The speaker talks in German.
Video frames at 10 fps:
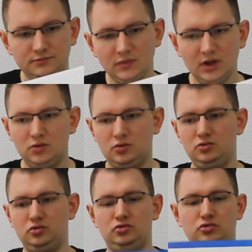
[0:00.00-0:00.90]

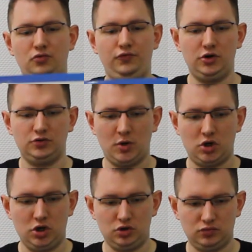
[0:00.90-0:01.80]
Und das ist ein fettes
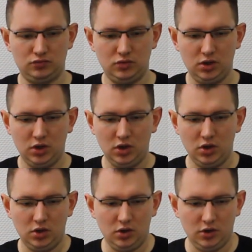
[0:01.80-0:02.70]
Paket.
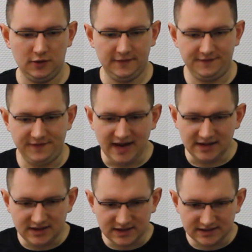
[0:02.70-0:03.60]

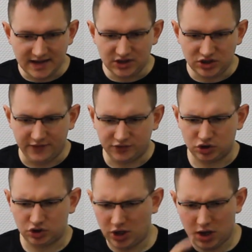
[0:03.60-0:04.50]
Fällt die Gesellschaft,
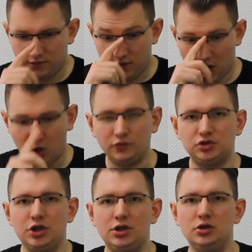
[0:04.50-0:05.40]
stehen wir auf,
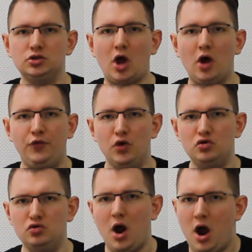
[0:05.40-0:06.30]
steht hinten drauf.
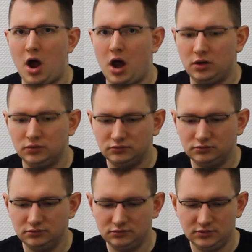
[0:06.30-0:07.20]
Hurra!
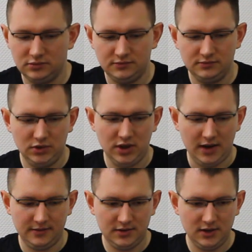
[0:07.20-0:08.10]

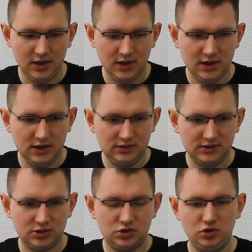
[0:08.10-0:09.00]
Ja,
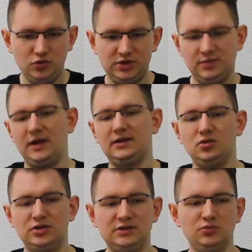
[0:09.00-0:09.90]
dieser typische
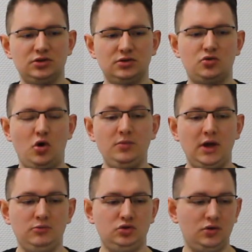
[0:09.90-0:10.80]
Patriotismus
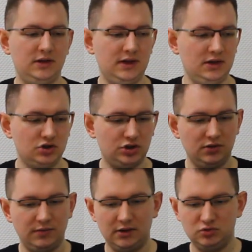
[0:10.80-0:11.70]
kommt einem schon
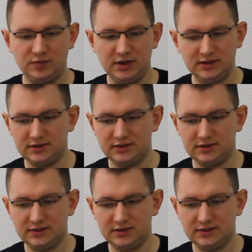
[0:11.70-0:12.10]
entgegengeschrieben bei dem Spiel.